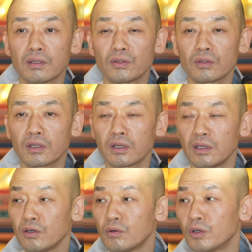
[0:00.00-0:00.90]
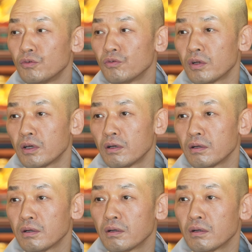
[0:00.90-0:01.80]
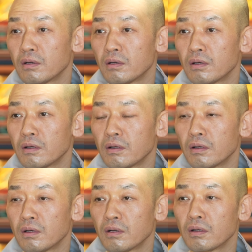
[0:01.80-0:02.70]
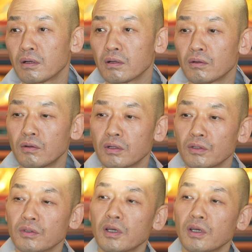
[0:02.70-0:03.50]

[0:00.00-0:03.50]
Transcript: 젓가락 긴 것만 주더라. 그걸 가지고